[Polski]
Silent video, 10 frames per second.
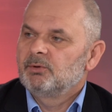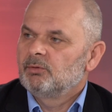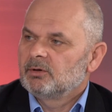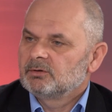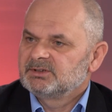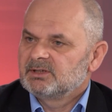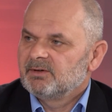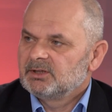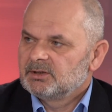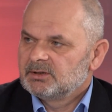było
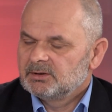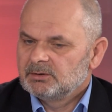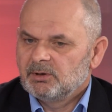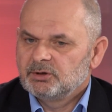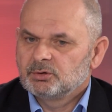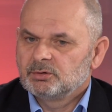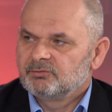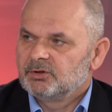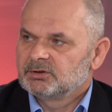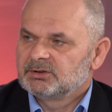zerwanych
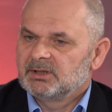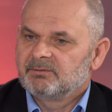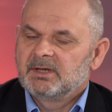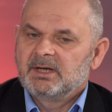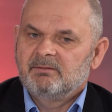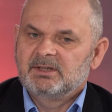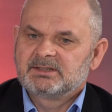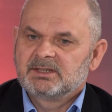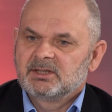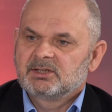łańcuchów dostaw,
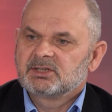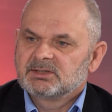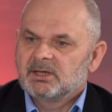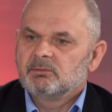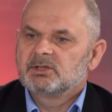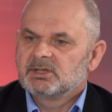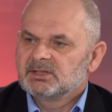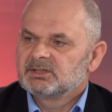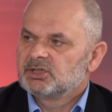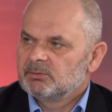więc cały
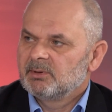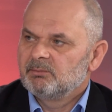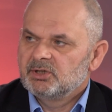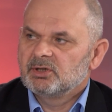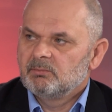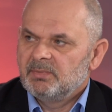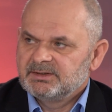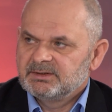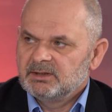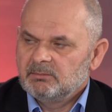czas trzeba być
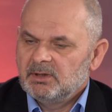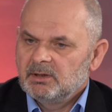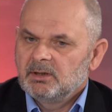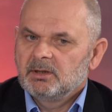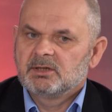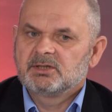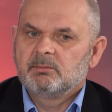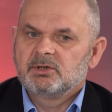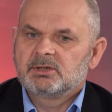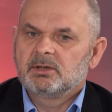obecnym,
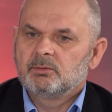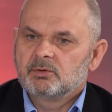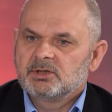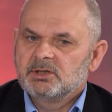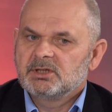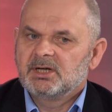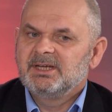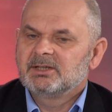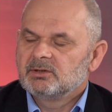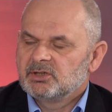żeby się uczyć i
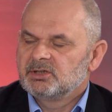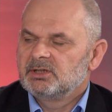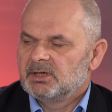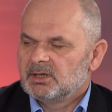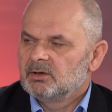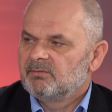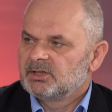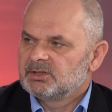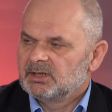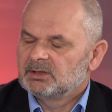jednocześnie
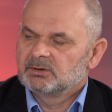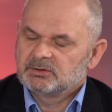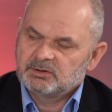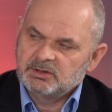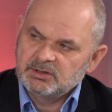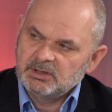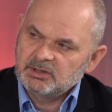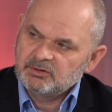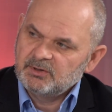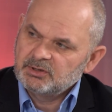reagować na to, co się dzieje
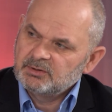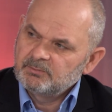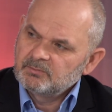na świecie.